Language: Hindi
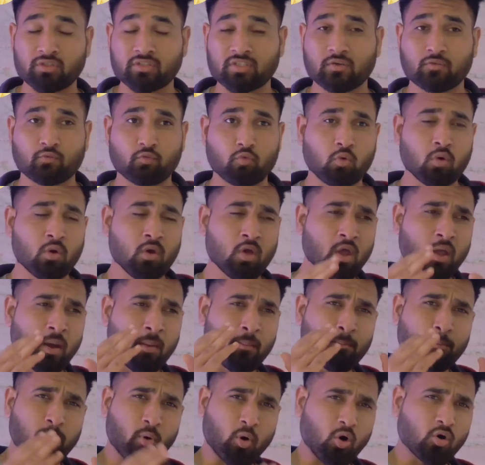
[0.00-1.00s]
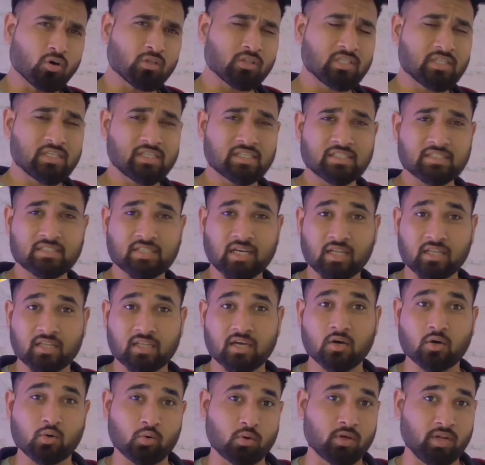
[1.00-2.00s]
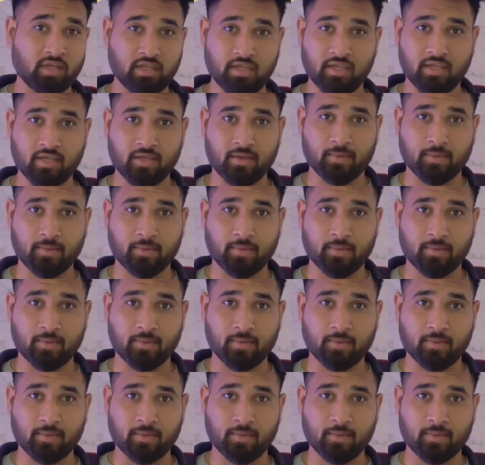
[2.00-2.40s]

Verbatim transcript: फ्रॉड्स हैं वो बहुत ही ज़्यादा हो रहे